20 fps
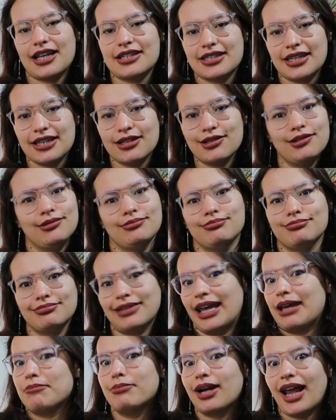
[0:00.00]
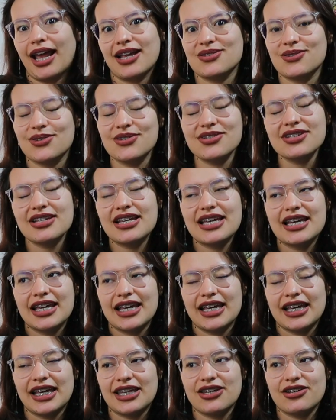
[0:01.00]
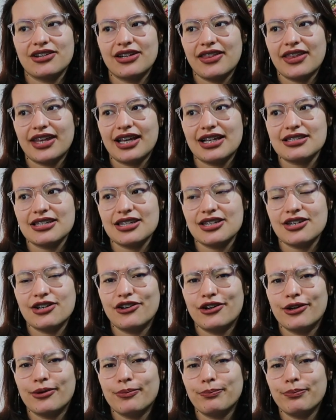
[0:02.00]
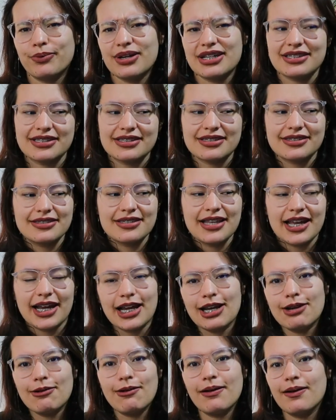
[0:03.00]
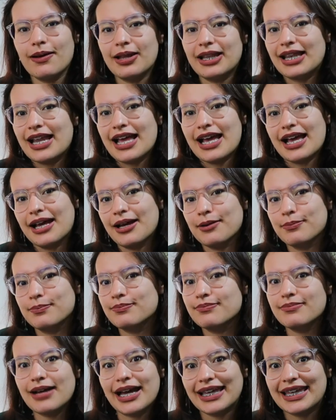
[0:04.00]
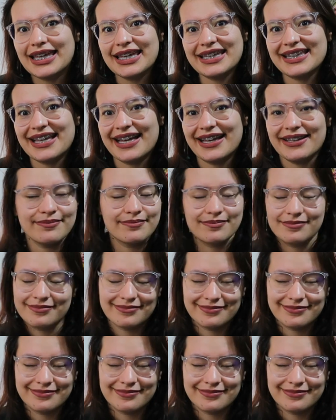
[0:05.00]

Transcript: así en brazos y yo le dije al señor, pues déjalo en la banquita.